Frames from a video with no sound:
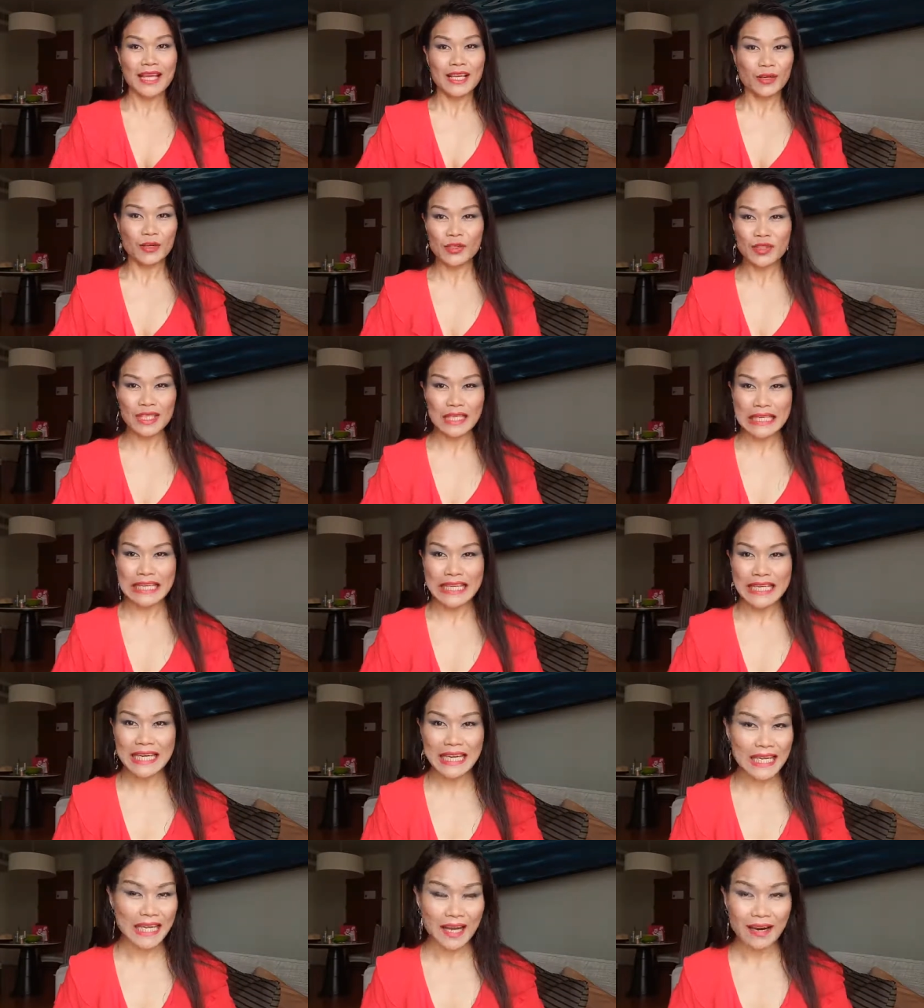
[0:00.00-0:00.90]
คุณจะยิน
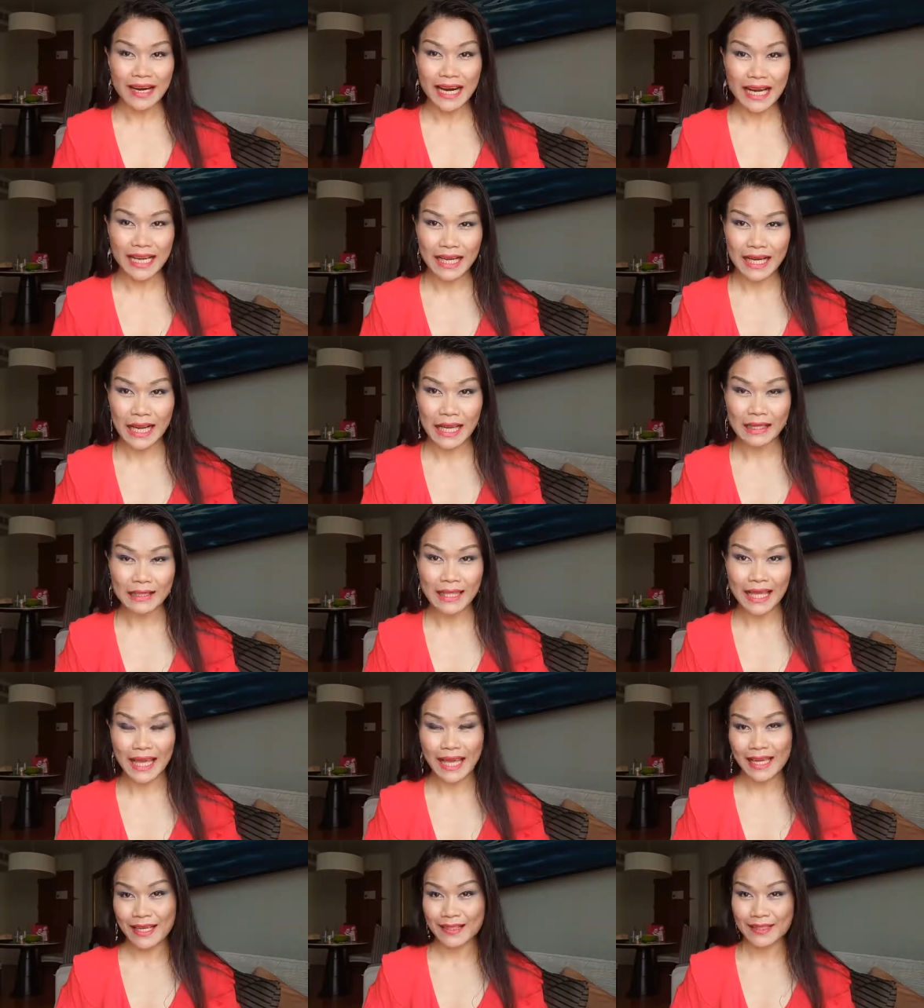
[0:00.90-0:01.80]
ดีอะไรก็แล้ว
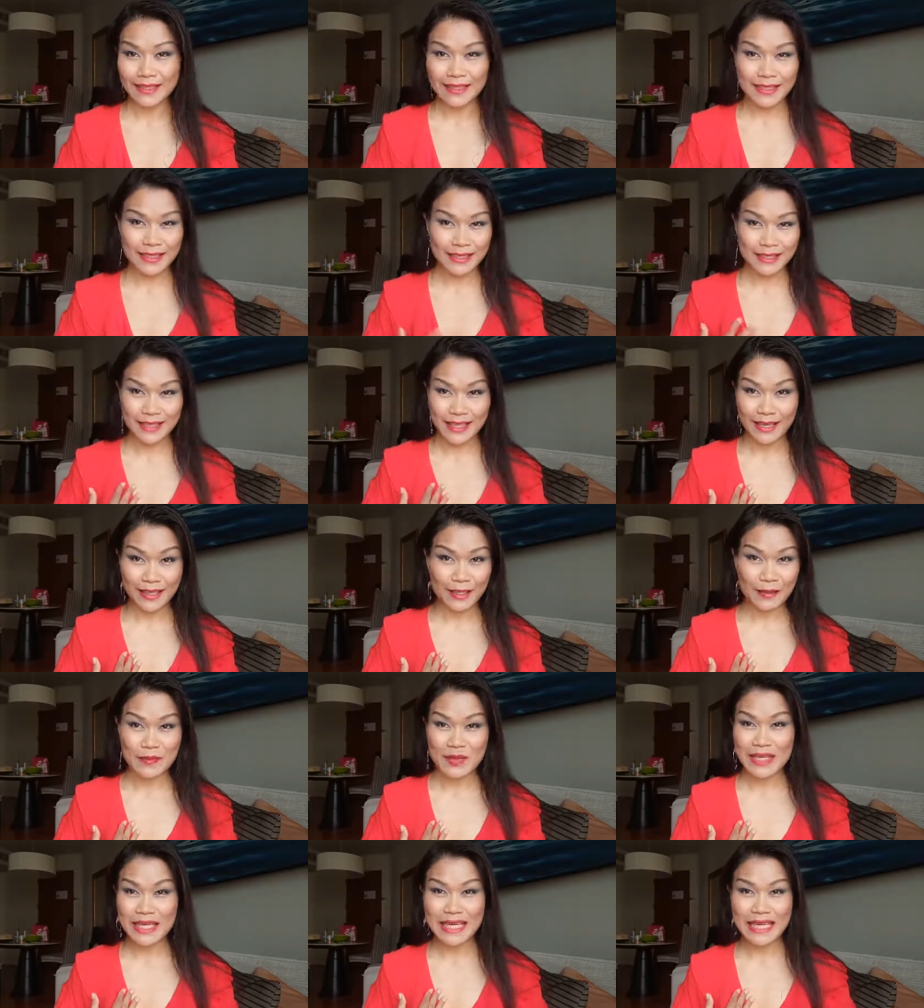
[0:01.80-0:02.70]
แต่ อย่าลืม
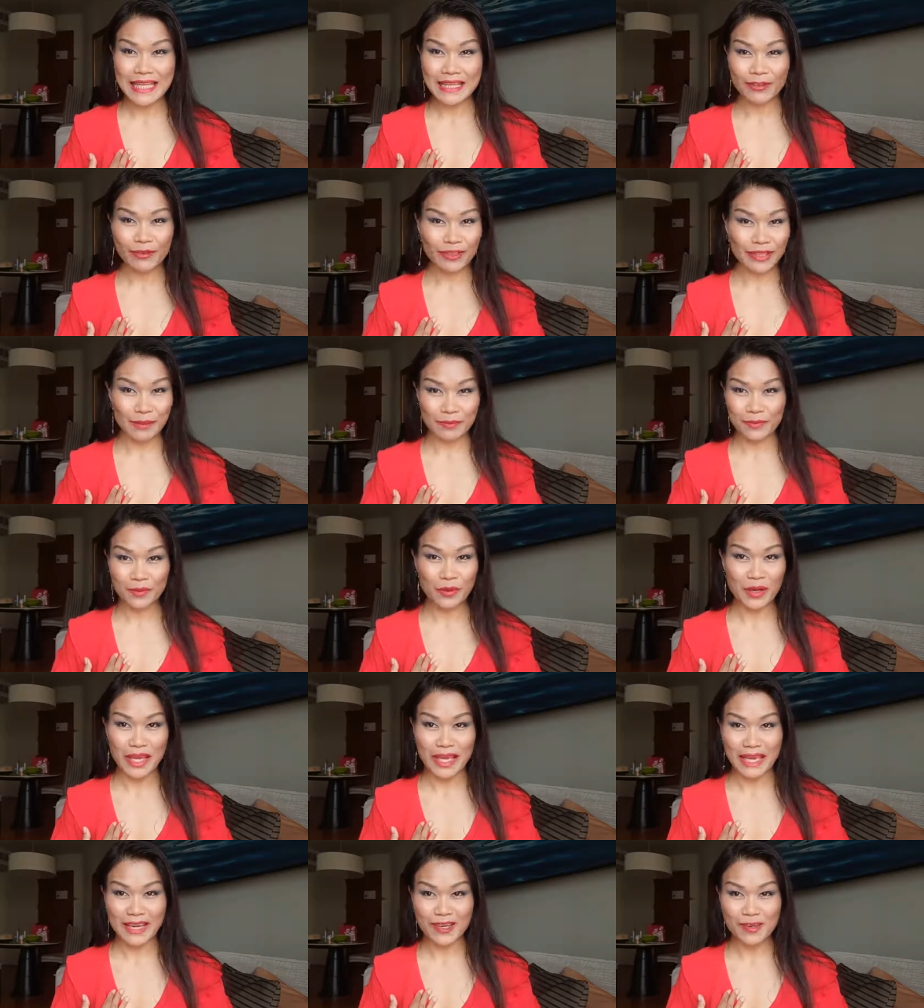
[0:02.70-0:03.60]
ยินดีกับตัว
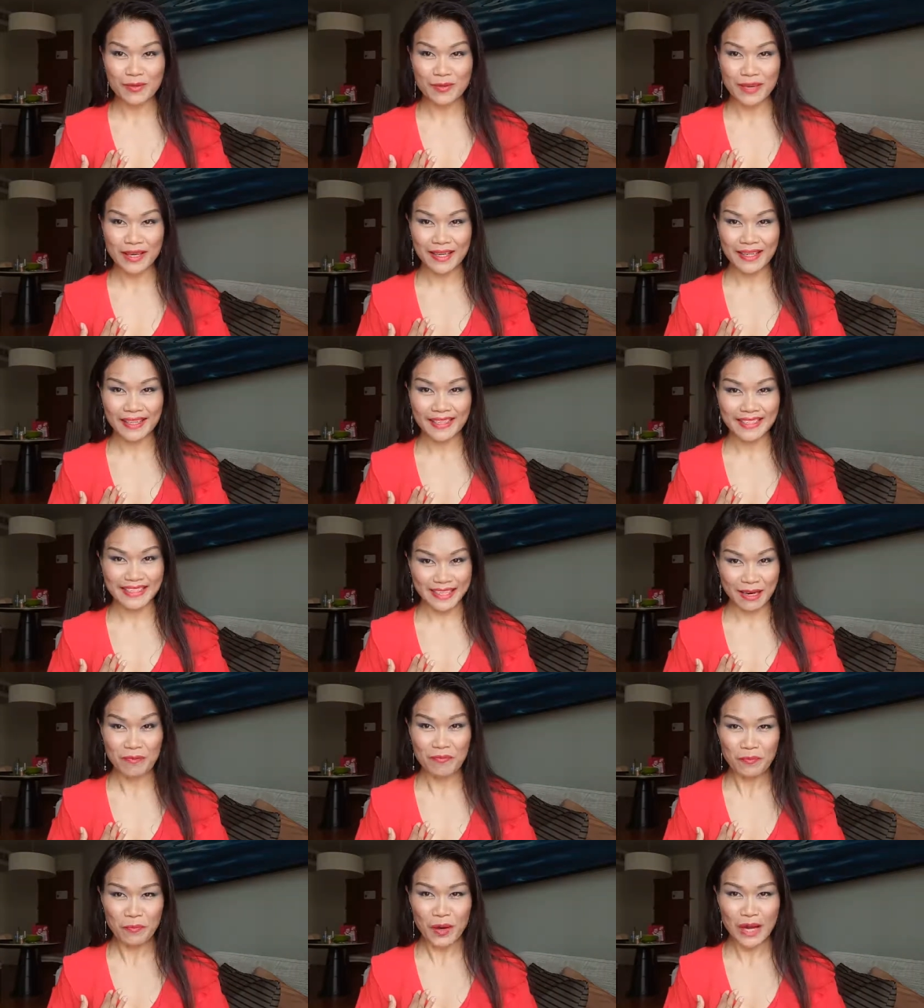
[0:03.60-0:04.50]
เองด้วย
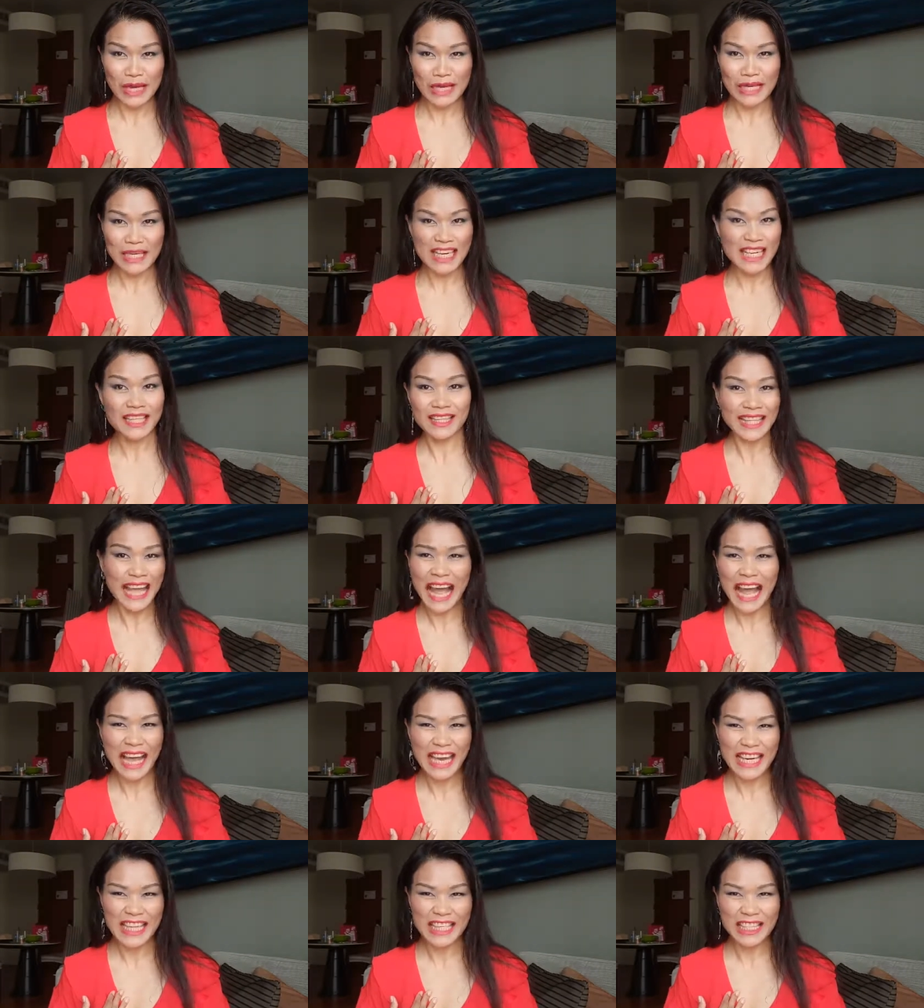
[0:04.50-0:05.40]
จำไว้นี่ท่า
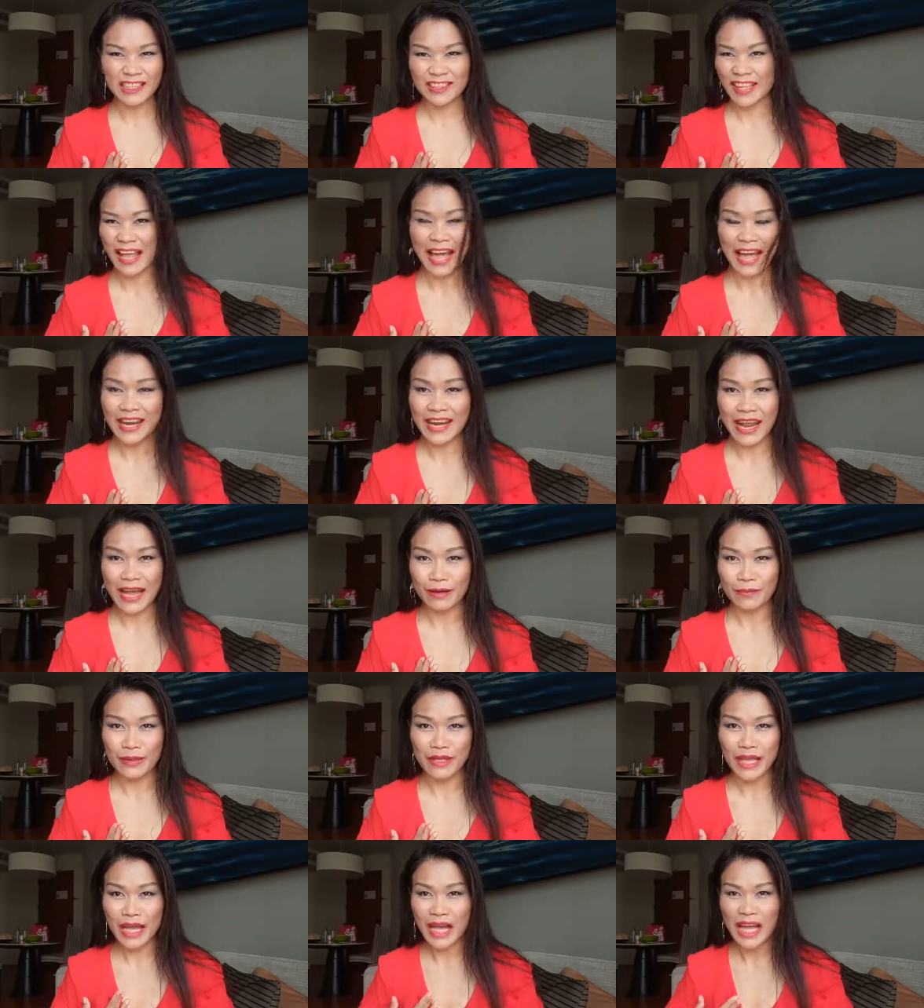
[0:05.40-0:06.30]
นี้คือท่านาง
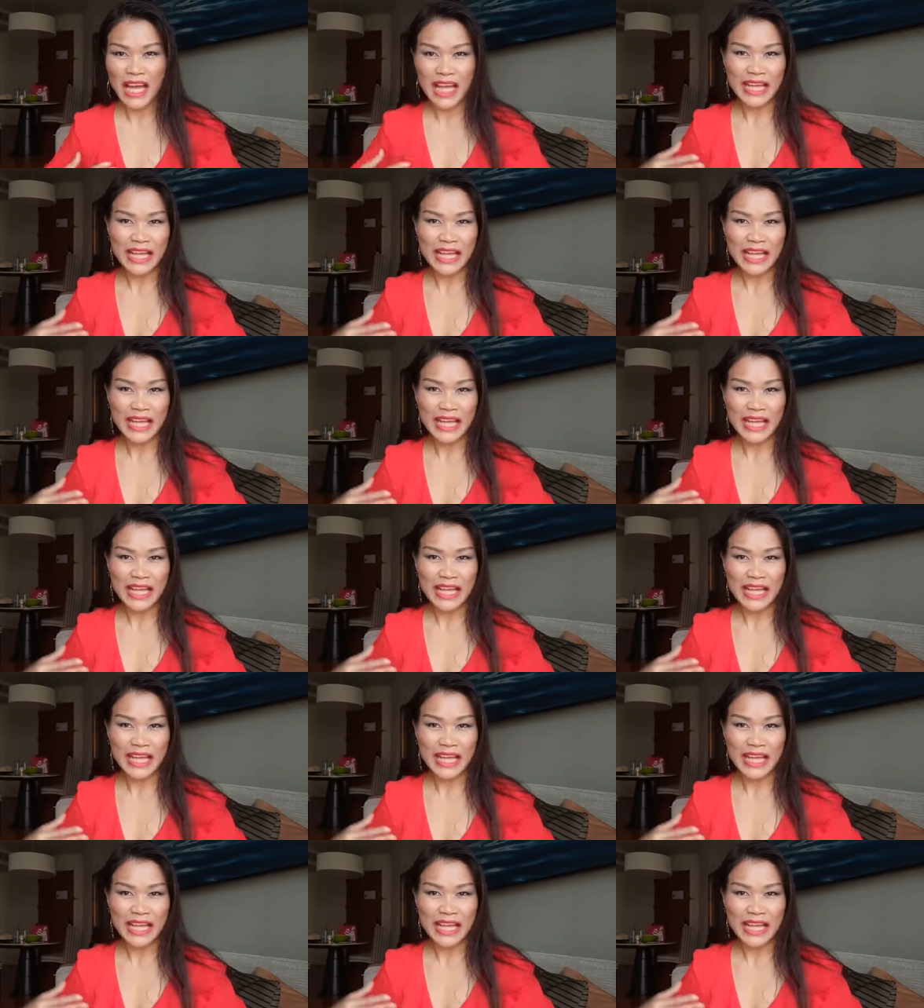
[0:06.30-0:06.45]
พญา